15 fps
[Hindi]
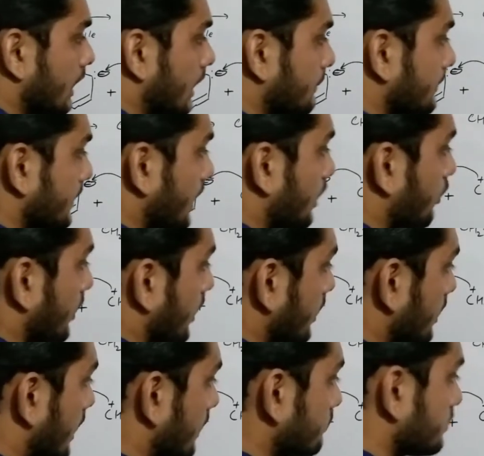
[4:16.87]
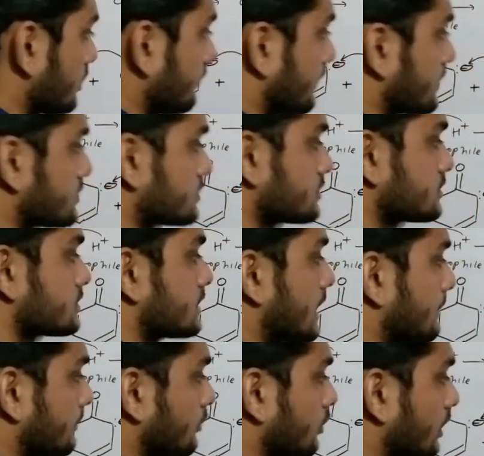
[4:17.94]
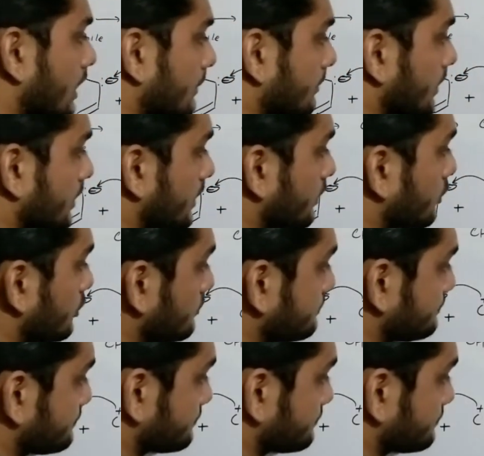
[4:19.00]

अब क्या होगा अब रिवर्स स्टेप होगा आपका देखो